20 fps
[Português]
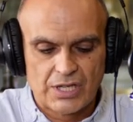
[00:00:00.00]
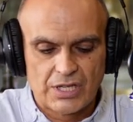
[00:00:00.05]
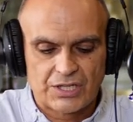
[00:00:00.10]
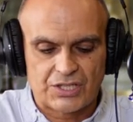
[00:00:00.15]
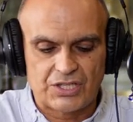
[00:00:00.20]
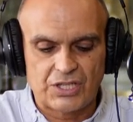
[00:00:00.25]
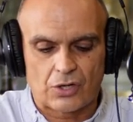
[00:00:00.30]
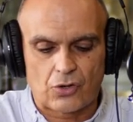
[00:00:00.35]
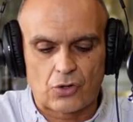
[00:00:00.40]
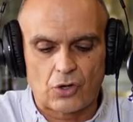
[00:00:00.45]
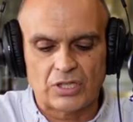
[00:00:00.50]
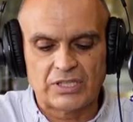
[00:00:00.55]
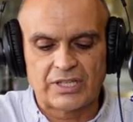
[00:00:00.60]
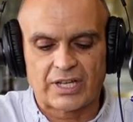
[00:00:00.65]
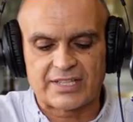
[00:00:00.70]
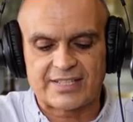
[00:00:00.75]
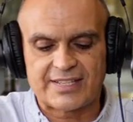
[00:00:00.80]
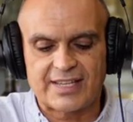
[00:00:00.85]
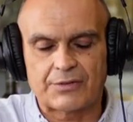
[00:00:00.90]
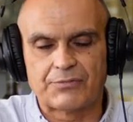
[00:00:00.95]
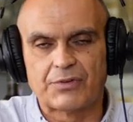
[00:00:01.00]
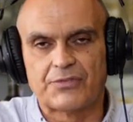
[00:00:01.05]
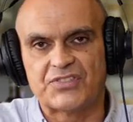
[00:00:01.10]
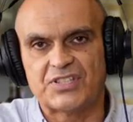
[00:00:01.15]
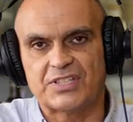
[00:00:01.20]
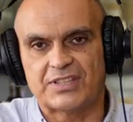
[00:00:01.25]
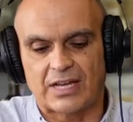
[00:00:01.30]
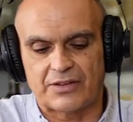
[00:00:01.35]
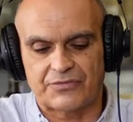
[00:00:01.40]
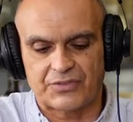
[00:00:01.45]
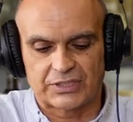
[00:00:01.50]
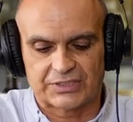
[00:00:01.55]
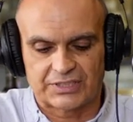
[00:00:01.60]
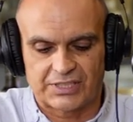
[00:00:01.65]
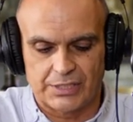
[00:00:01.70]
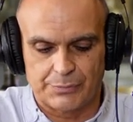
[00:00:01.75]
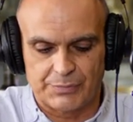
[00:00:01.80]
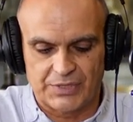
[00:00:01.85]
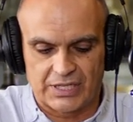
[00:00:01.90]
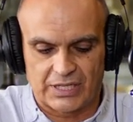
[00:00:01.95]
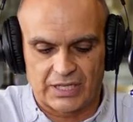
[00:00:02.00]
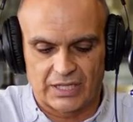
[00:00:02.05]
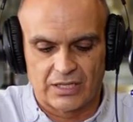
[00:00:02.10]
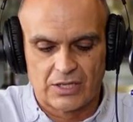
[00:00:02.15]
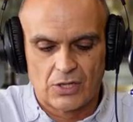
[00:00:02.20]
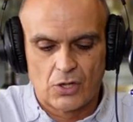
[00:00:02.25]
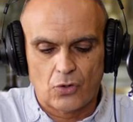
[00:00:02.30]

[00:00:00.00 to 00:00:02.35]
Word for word: que acolhe a Reserva Visitável de Química,